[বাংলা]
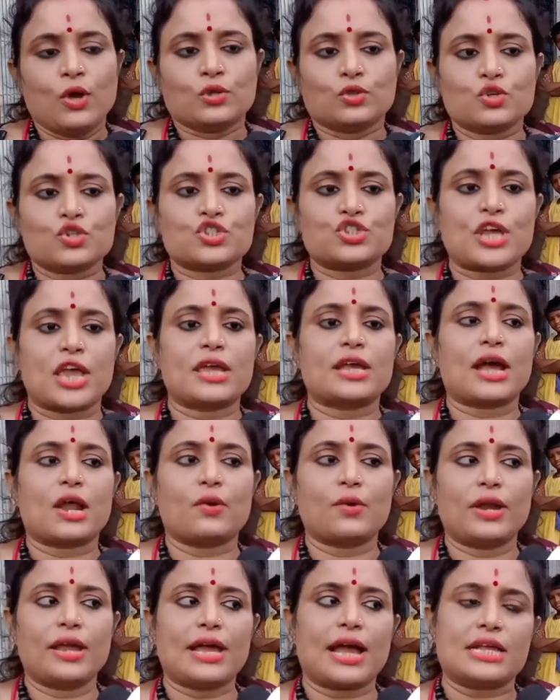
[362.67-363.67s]
তো সেই
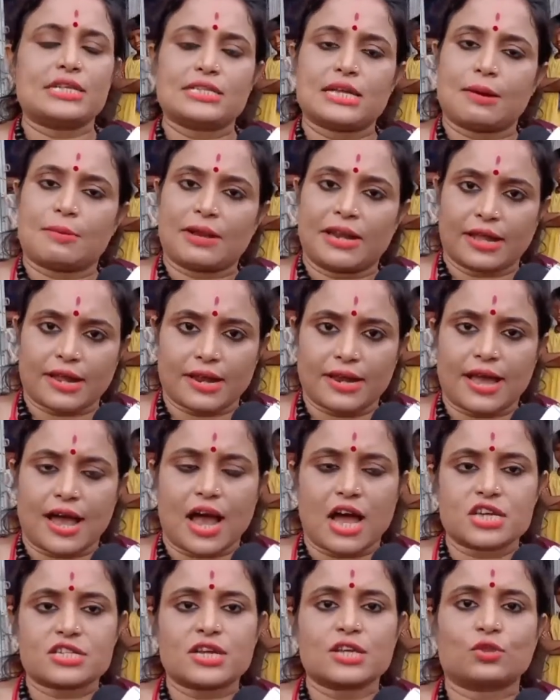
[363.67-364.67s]
কারণেই আজকে আমার এখানে
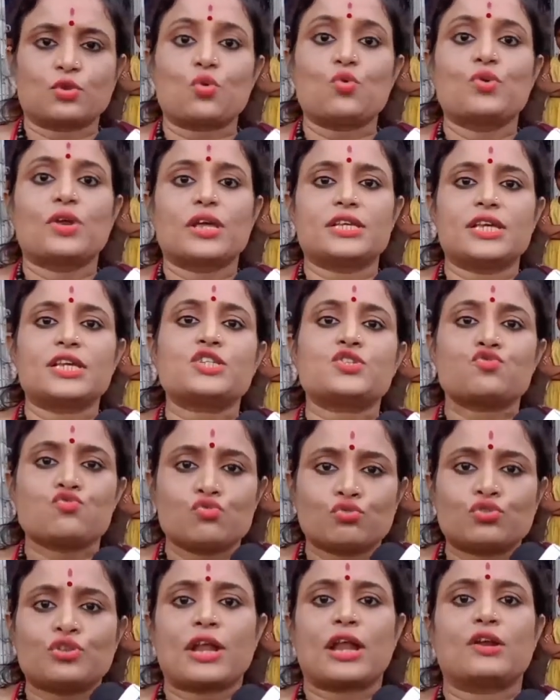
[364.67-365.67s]
আসা তরুণকে জাস্ট
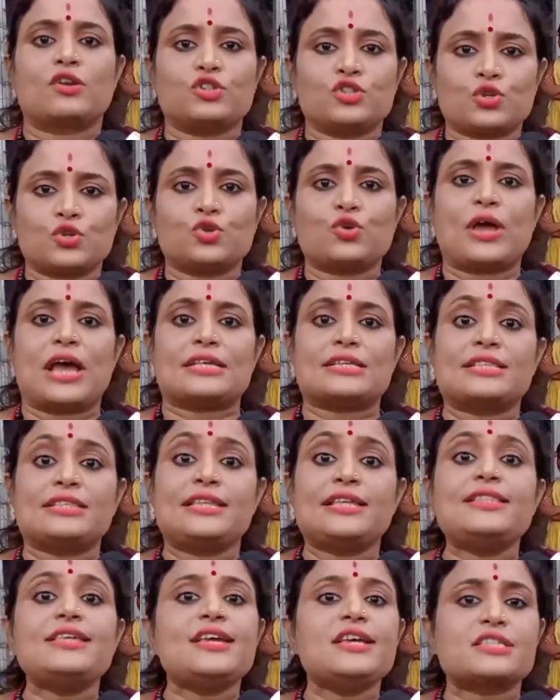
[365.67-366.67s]
শুধরানোর জন্য অ্যাজ এ
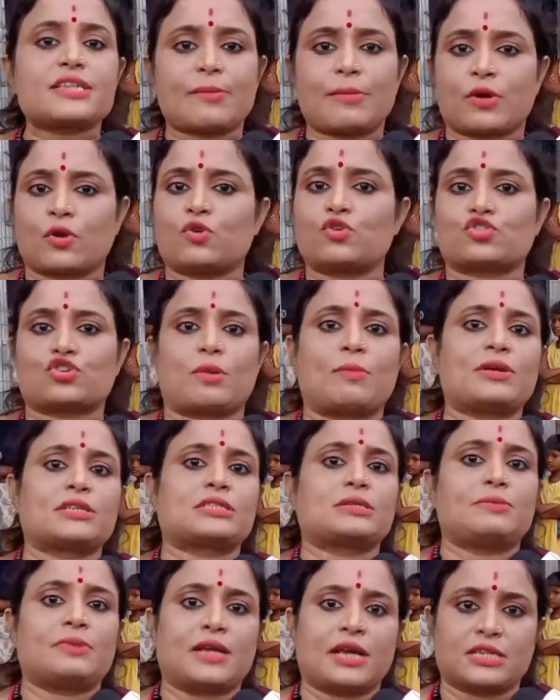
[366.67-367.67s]
দিদি হিসাবে কোনো
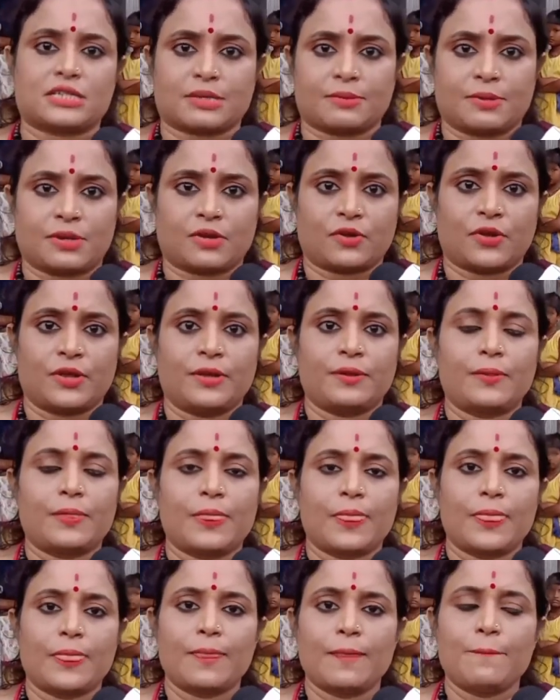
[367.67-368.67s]
সমাজসেবিকা হিসাবে নয়
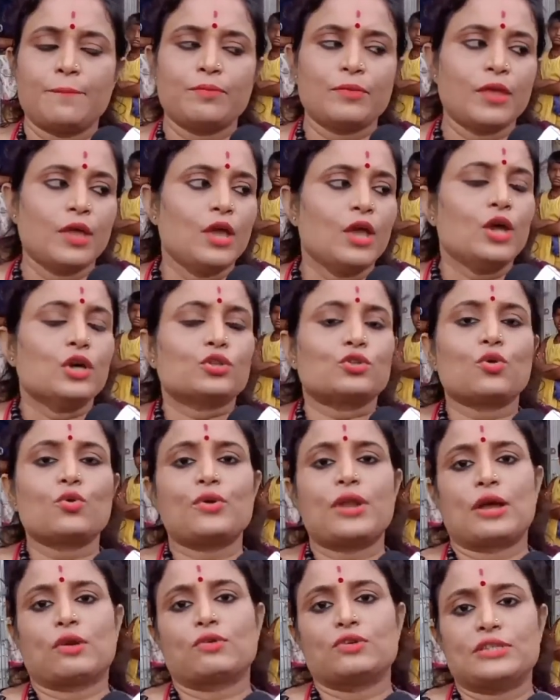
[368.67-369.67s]
তরুণ
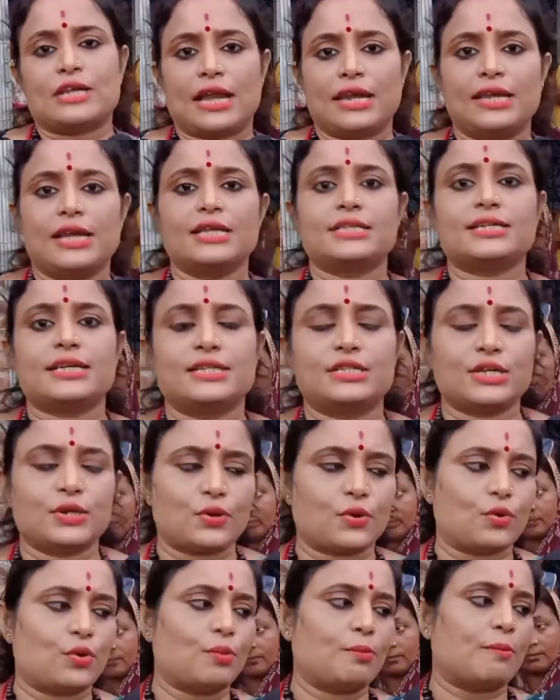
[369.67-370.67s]
এখন জানিয়েছে যে
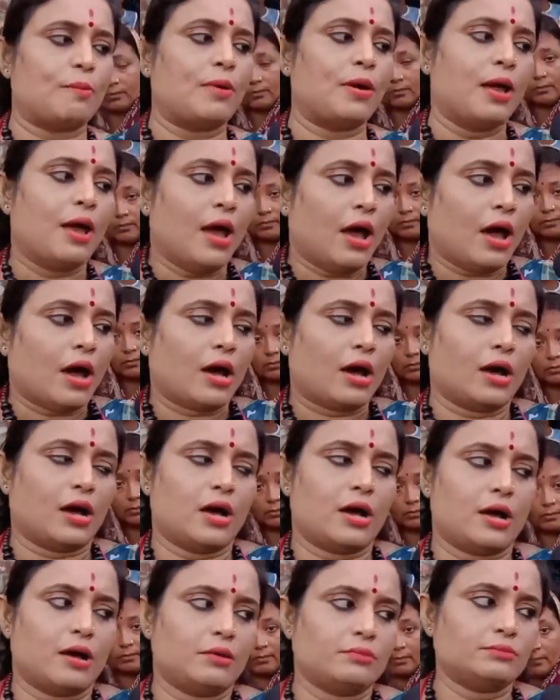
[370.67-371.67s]
ওর
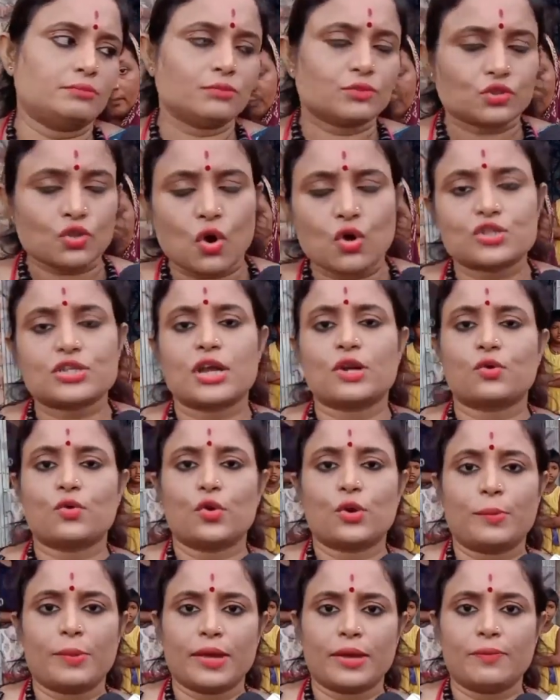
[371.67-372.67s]
সংসার
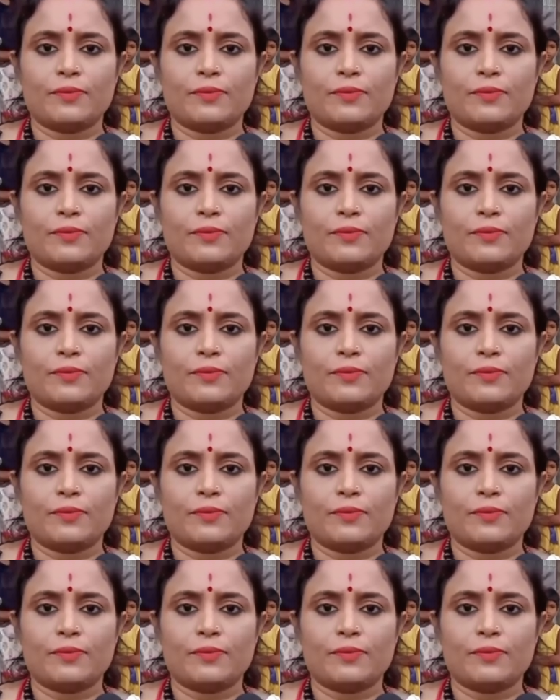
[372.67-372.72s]
করবে